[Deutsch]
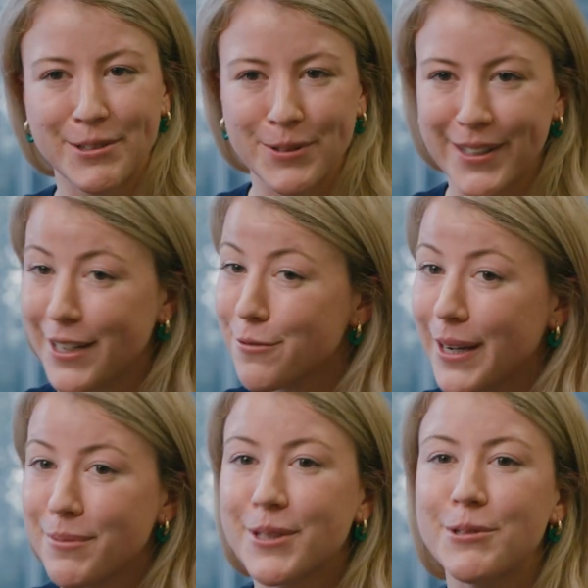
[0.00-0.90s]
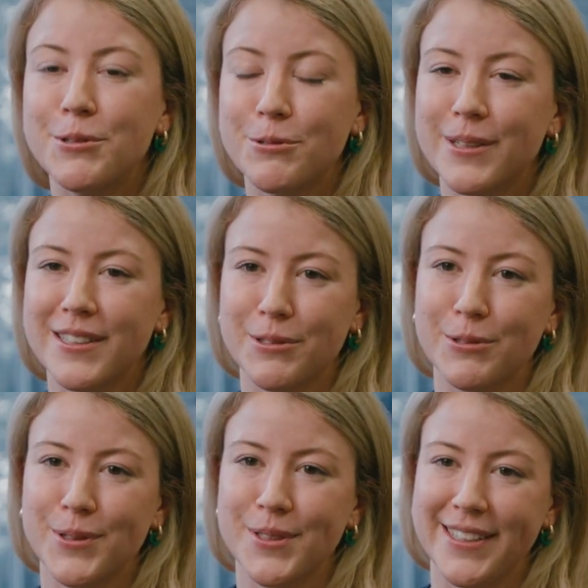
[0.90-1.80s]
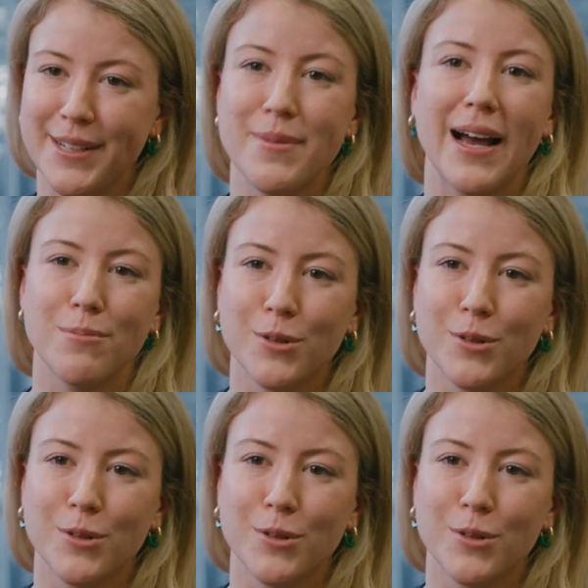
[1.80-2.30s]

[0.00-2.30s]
erkunde gern fremde Kulturen und nehme